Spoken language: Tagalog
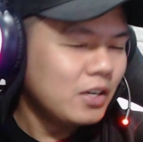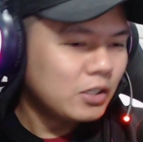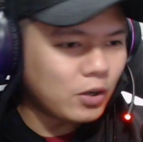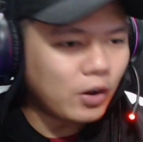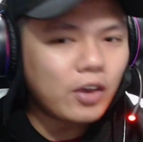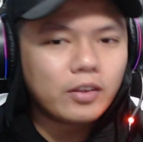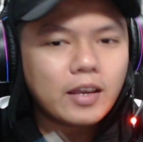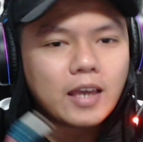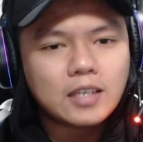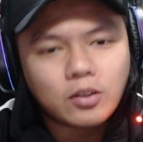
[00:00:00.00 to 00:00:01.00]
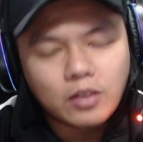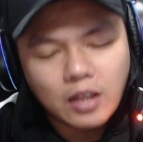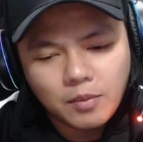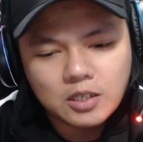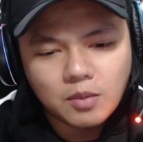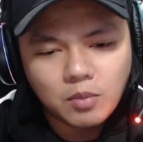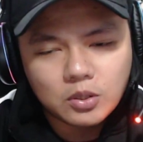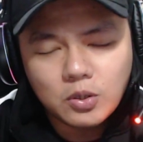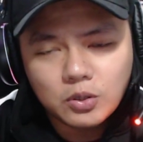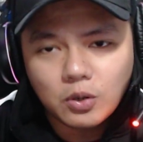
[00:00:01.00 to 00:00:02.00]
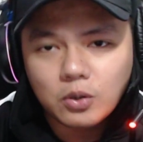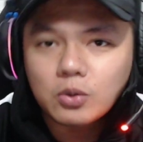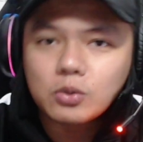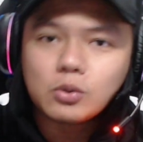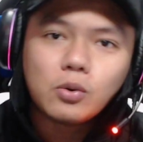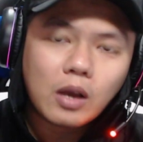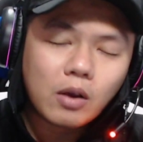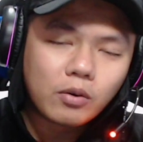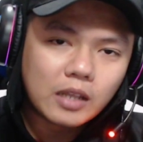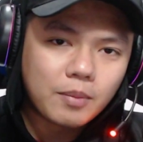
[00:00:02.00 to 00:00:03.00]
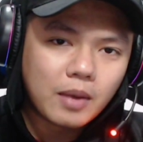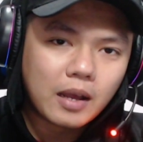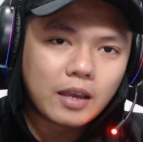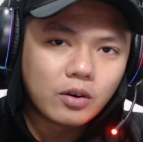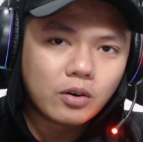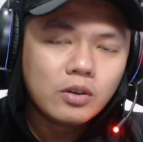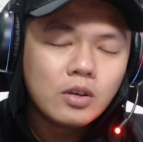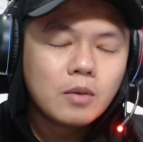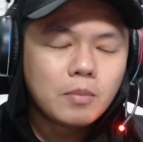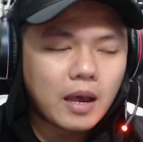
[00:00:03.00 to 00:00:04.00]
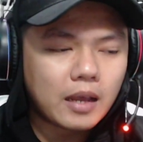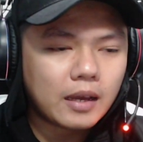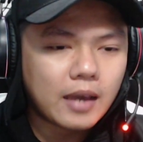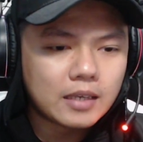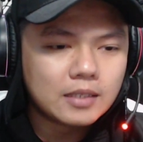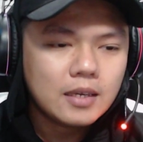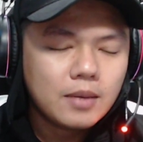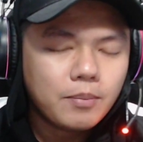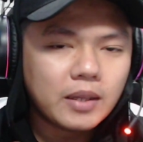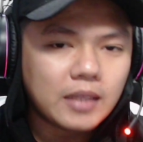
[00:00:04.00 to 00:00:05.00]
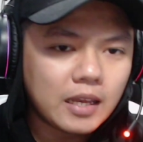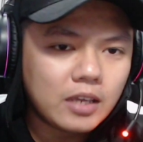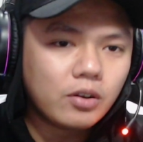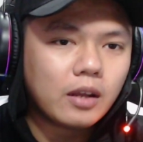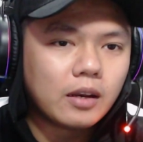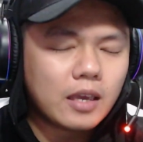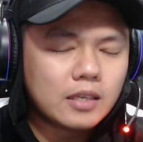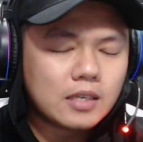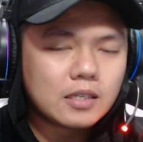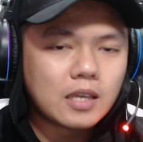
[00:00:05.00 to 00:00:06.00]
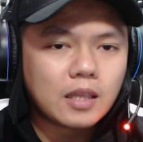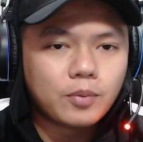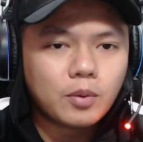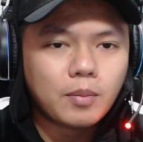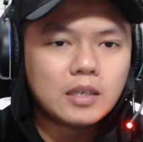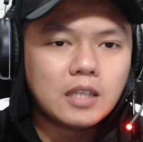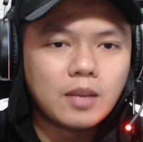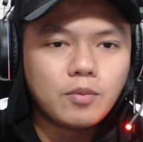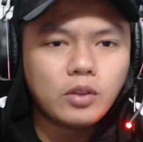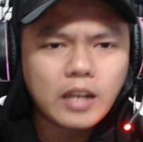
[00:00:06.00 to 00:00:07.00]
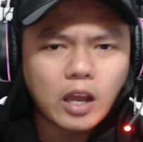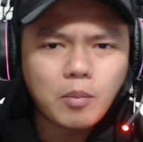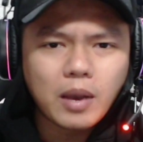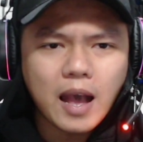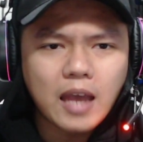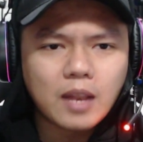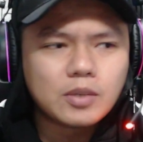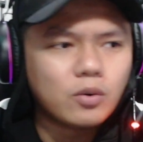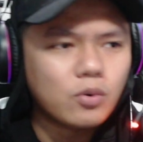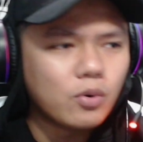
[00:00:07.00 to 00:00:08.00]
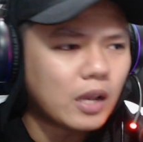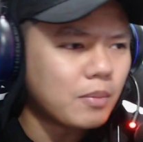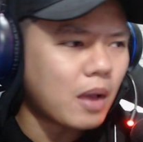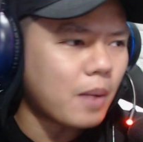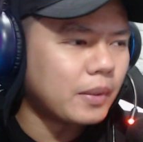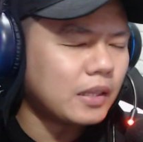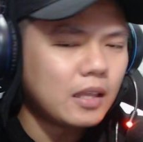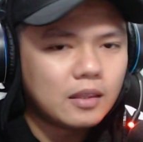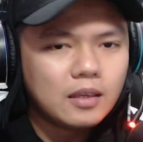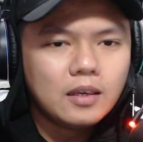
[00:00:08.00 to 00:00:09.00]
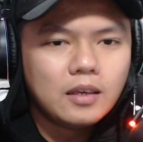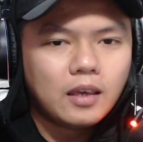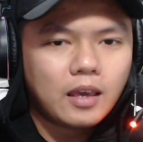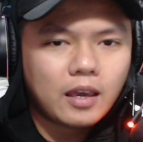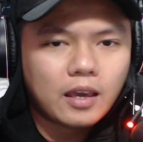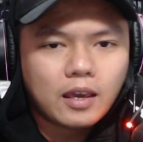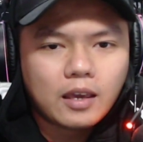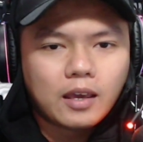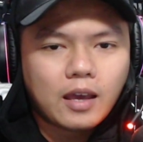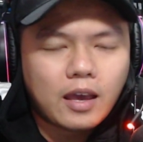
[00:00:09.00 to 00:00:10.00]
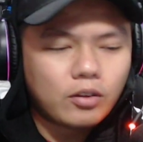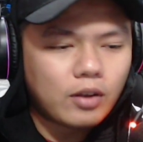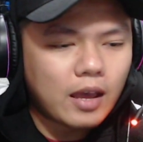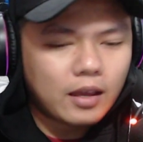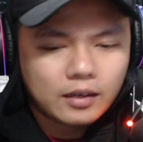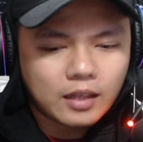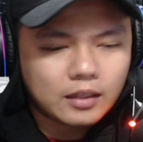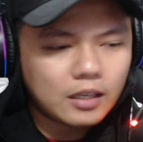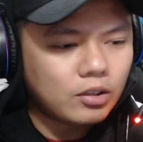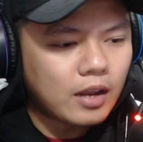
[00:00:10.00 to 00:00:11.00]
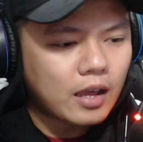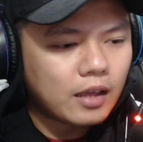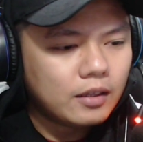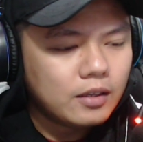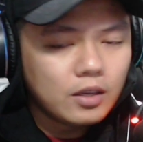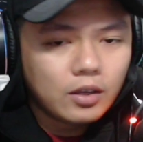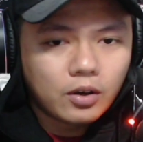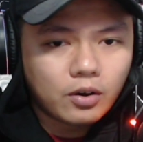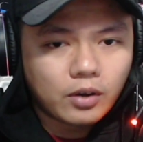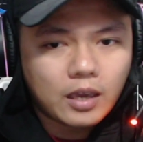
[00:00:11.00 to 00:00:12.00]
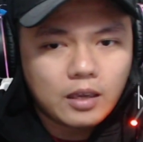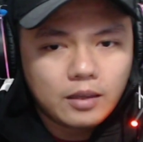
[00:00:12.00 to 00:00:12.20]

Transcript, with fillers: so ngayon guys, ito na naman si Boss Lucio, tutulungan ko na naman kayo para guys, madali nyo nang naise-set up yung mga stream nyo. Hindi na kayo maghahanap sa Google mga patid. Eh, ah, ito na, nandito na. Okay?